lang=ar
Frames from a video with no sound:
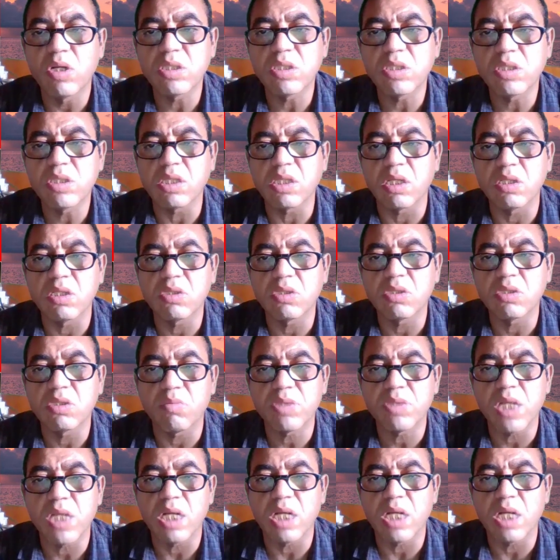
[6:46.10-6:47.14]
واسعة النطاق
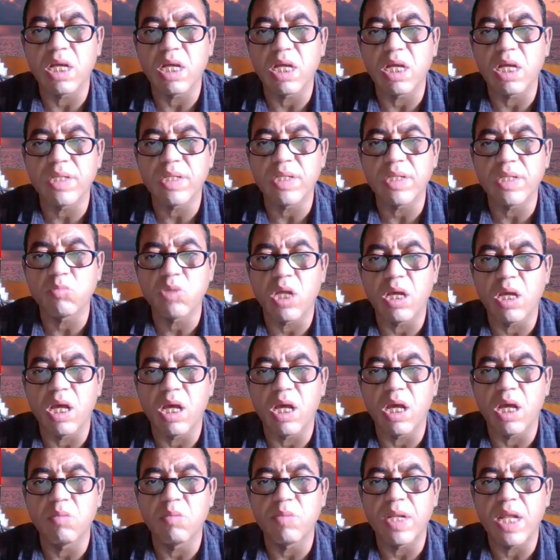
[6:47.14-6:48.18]
بشأن الهجمات
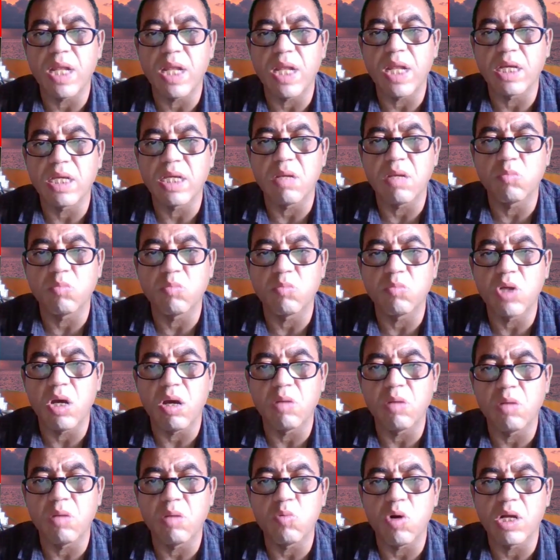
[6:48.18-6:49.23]
المنهجية
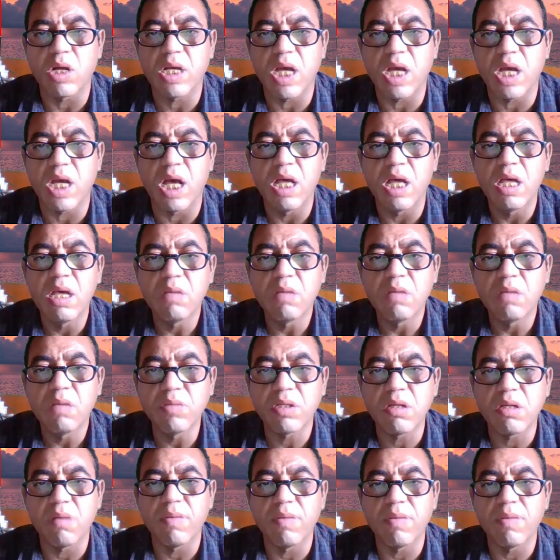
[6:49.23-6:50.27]
الموجهة من
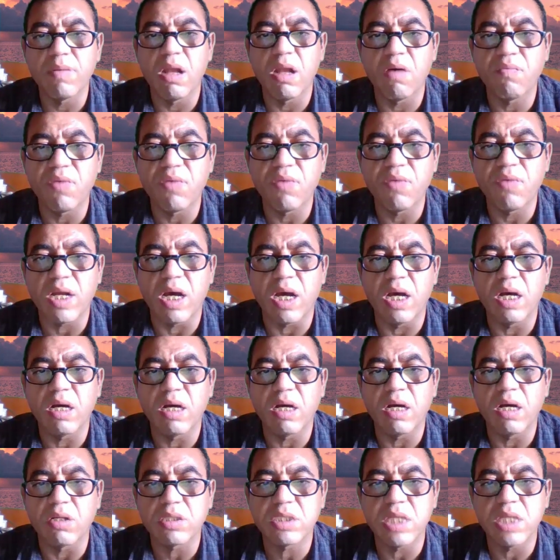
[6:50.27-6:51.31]
قبل فرع
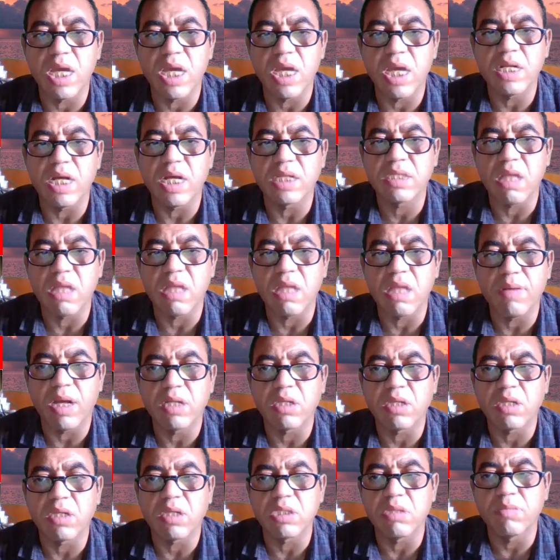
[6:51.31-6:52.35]
خرسان التابعة
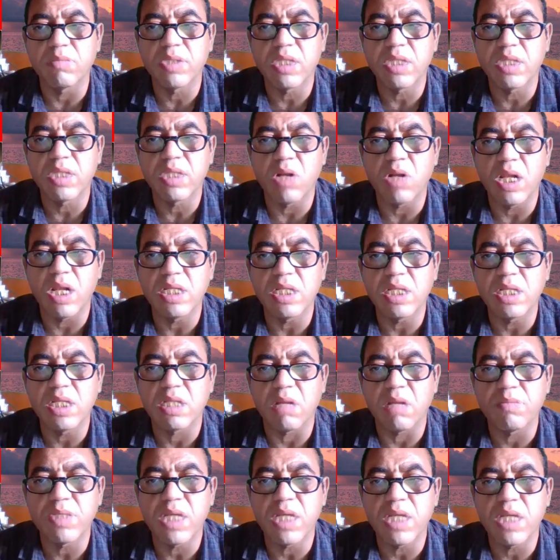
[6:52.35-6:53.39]
لتنظيم الدولة
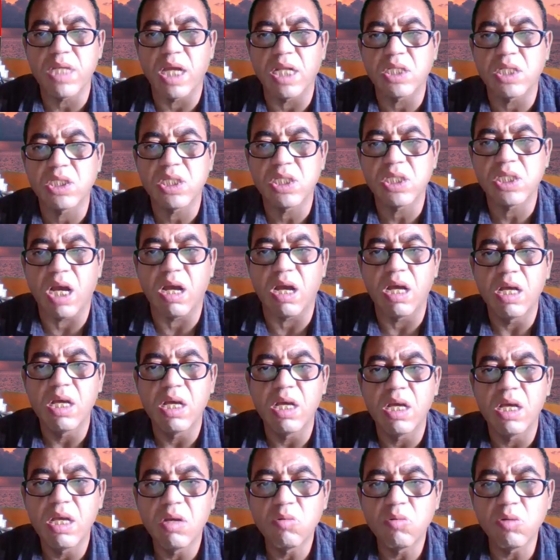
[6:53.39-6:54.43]
الإسلامية على الشيعة
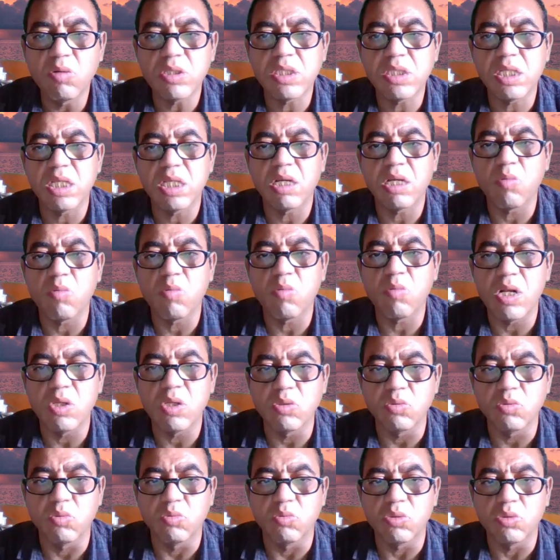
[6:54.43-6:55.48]
والشيخ
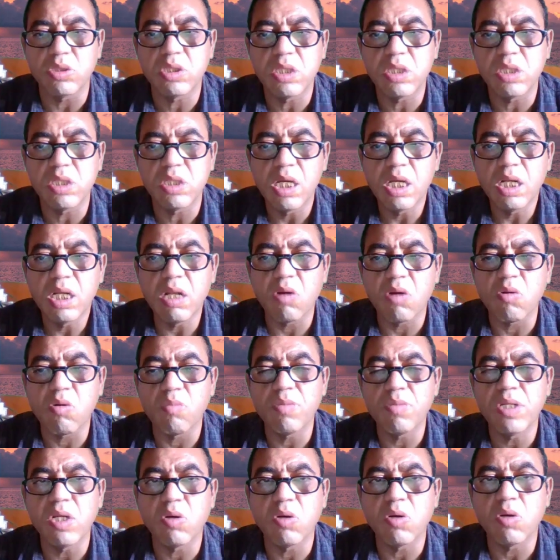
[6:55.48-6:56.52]
والهندوس
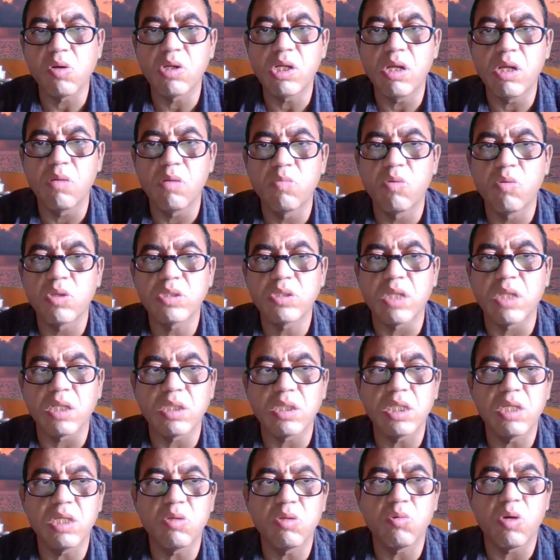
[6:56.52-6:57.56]
لكم مني كل الحب
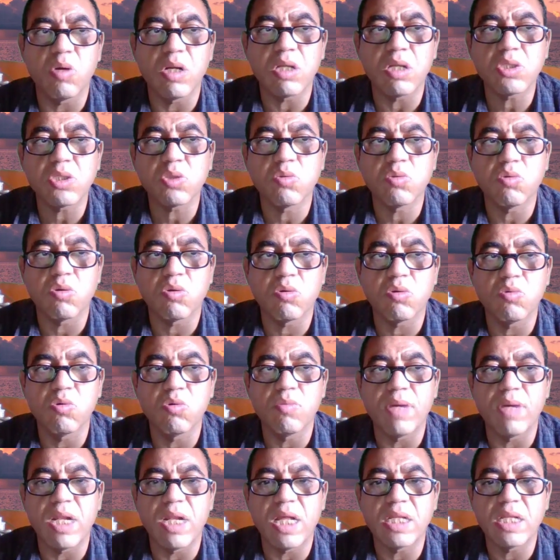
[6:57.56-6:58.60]
والتقدير ونشكر
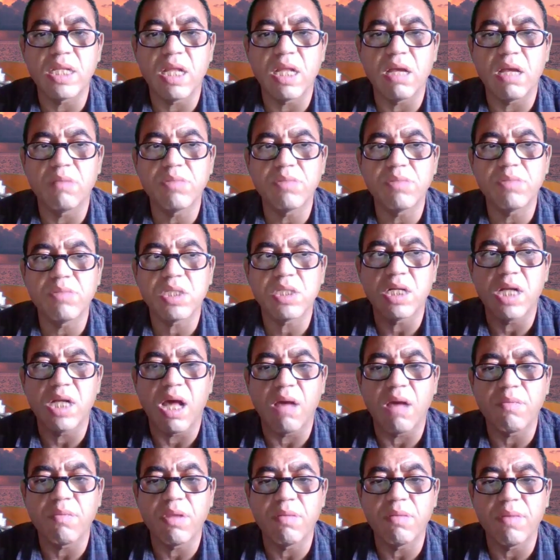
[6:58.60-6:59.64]
بلدنا مصر
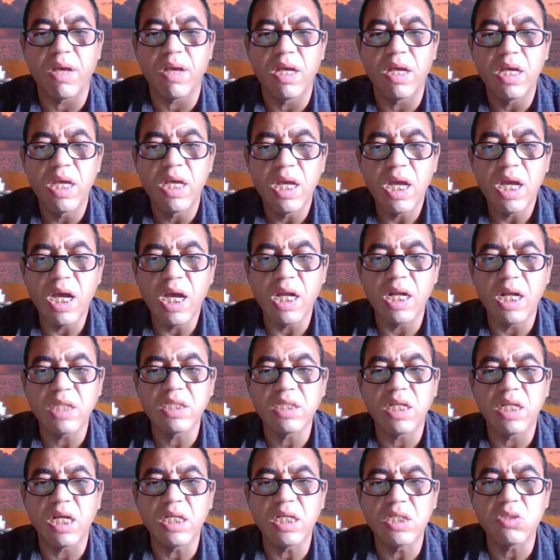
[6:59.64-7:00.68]
الحبيبة
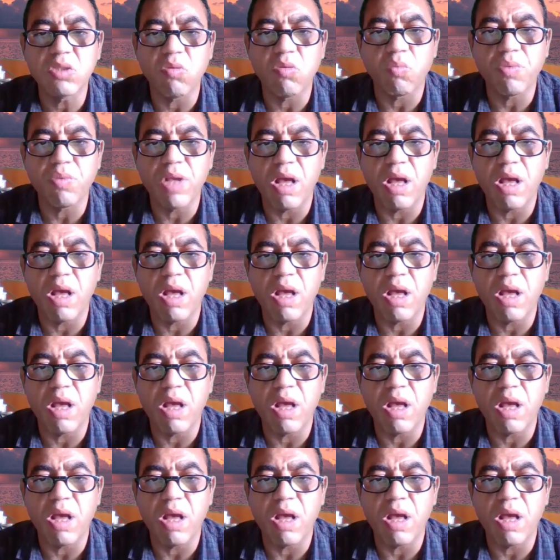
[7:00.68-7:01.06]
التي نعيش